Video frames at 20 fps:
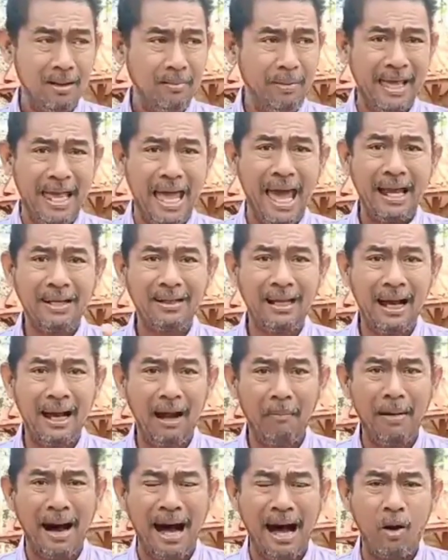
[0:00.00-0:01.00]
พี่แอดคา
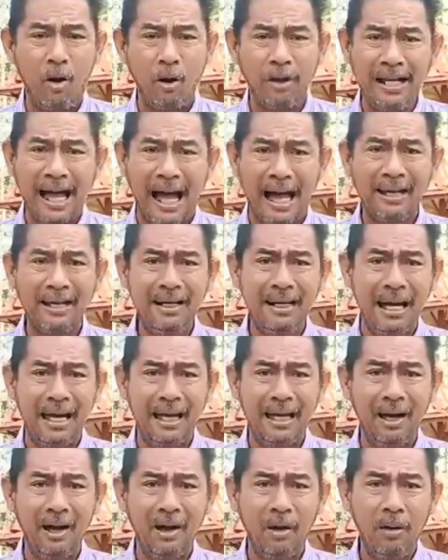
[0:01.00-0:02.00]
ราบาวอดอยากที่ไหน
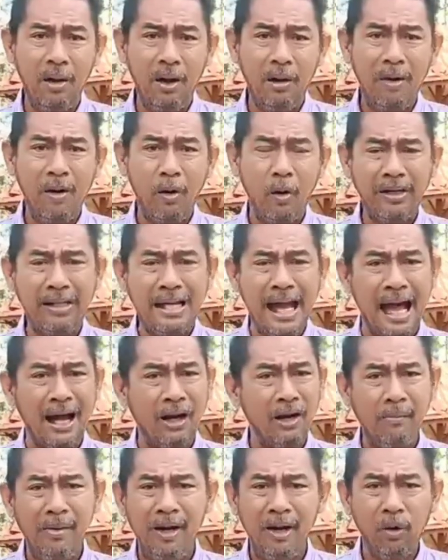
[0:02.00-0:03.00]
อ่ะไม่อดอยาก
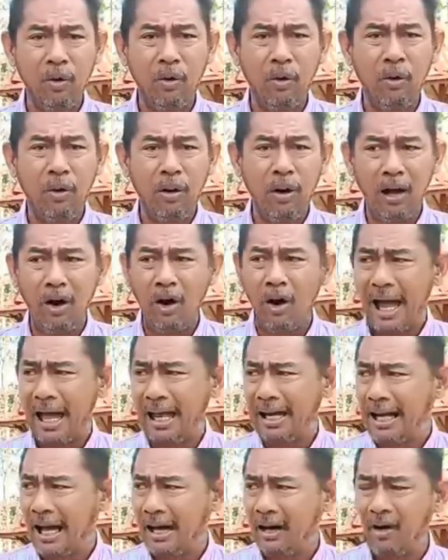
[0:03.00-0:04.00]
ก็ไม่รู้หรอก
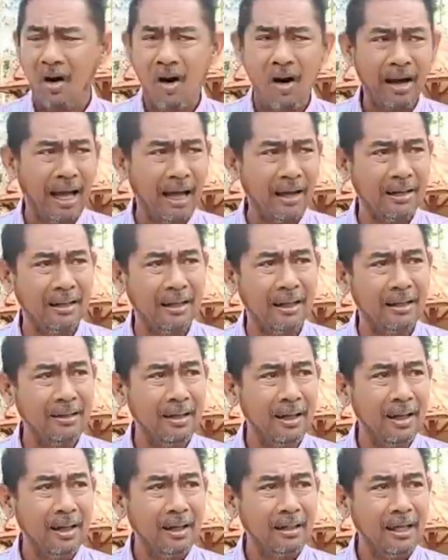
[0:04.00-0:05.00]
ไอ้นักร้องกลางคืน
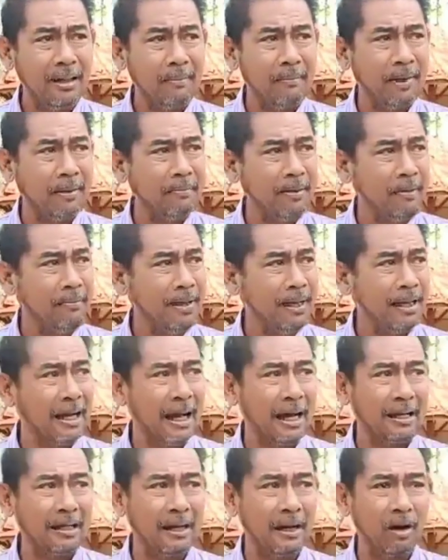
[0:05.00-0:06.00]
ที่มันไม่มี
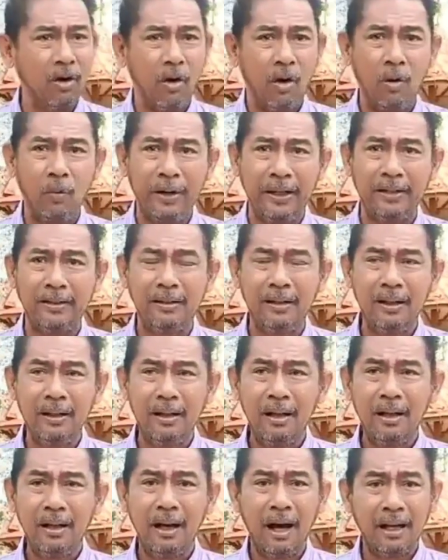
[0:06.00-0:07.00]
เงินโควิด
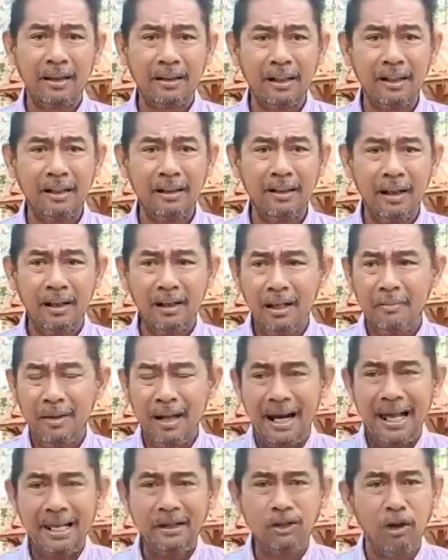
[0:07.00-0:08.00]
เกิดขึ้นที่มั
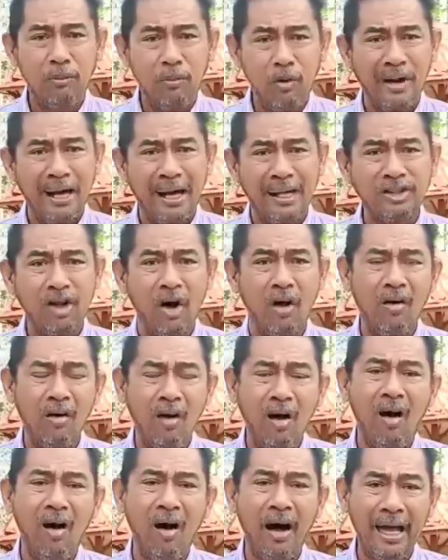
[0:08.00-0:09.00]
นเล่นชั่วโมงละสอง
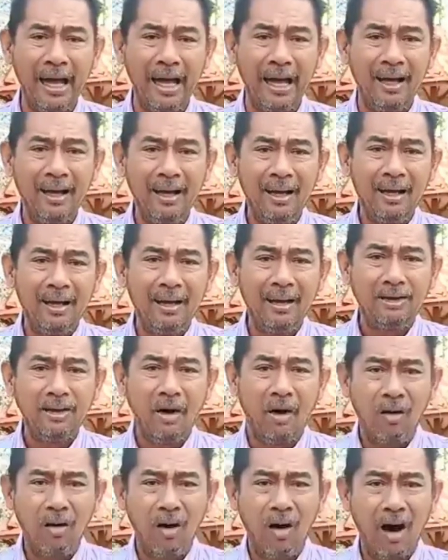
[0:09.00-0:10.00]
ร้อยอ่ะส
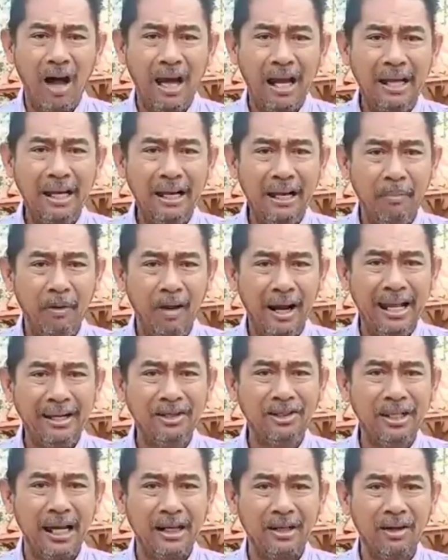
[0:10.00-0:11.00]
องร้อยแล้วเนี่ยพอเล่น
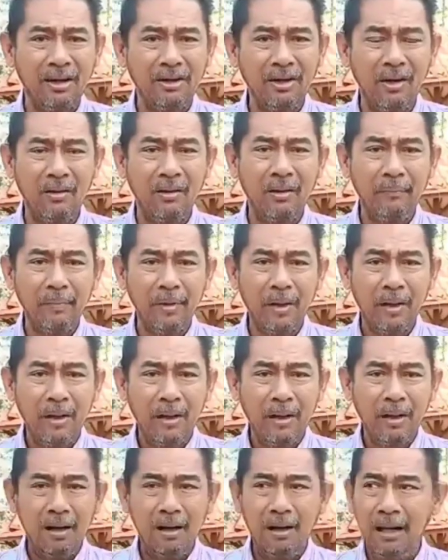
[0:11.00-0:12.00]
เสร็จก็ต้อง
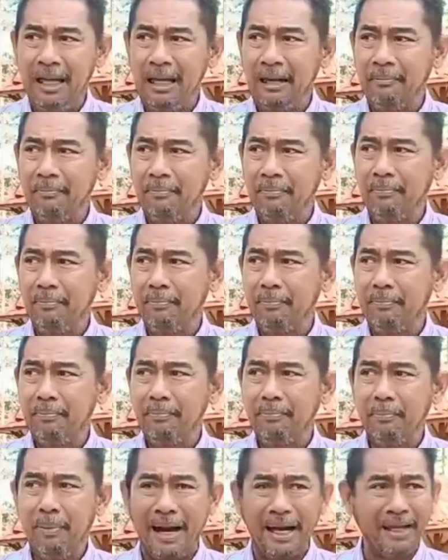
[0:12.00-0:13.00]
รีบ
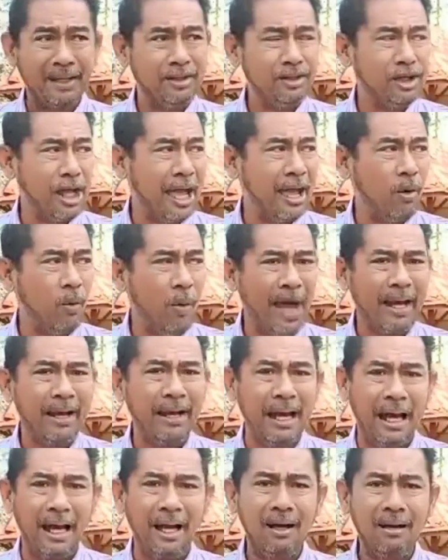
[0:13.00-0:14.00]
ไปเซเว่น
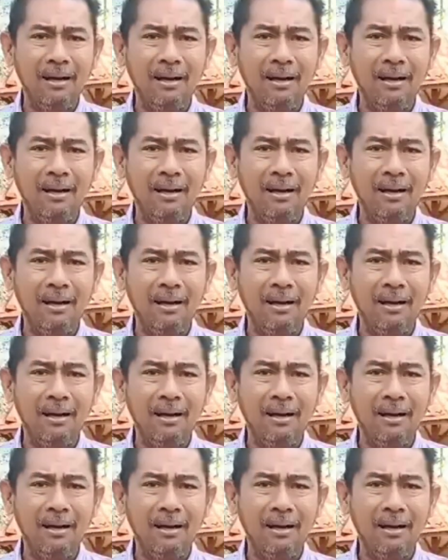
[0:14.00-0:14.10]
อ่ะ